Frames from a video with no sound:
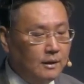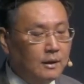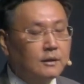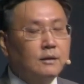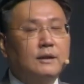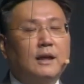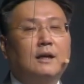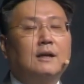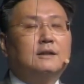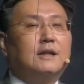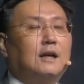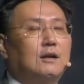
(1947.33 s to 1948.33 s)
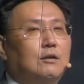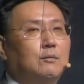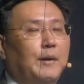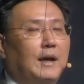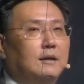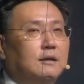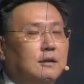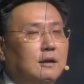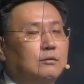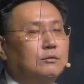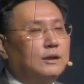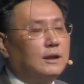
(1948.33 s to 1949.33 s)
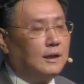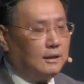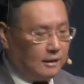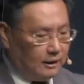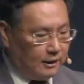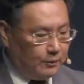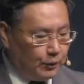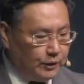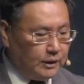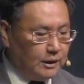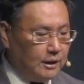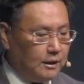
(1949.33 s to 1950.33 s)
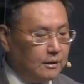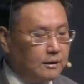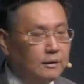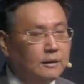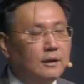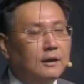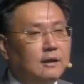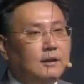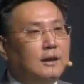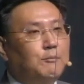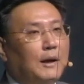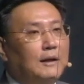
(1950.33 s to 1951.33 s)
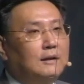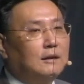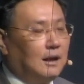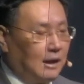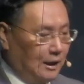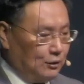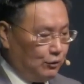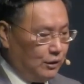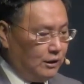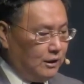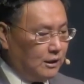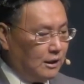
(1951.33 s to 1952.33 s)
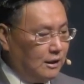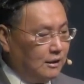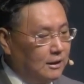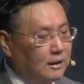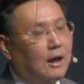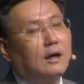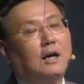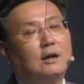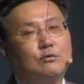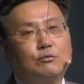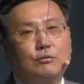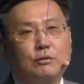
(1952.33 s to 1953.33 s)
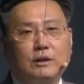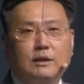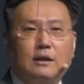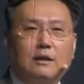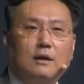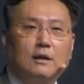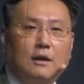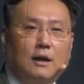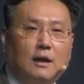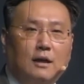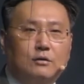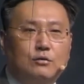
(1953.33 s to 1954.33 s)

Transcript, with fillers: 그런데 제가 이걸 벨트라고 생각을 하다 보니까 이게 벨트가 가죽이니까 이 가죽 그러니까 아,